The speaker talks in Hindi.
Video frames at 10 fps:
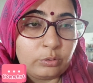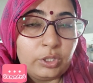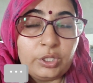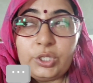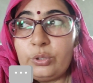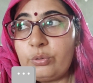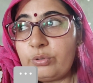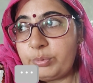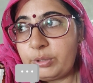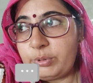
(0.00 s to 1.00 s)
और अब की बार
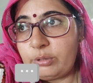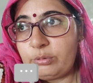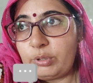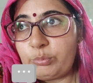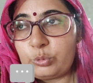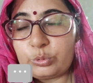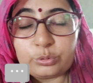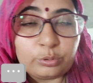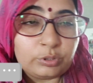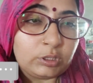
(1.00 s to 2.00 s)
भी मैं बहुत खोदी
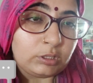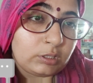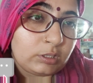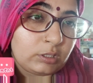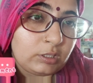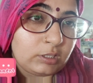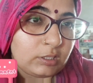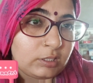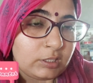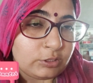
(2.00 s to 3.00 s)
कर करके कर करके
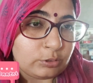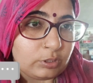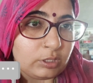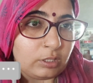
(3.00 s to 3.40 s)
कचरों निकाले तो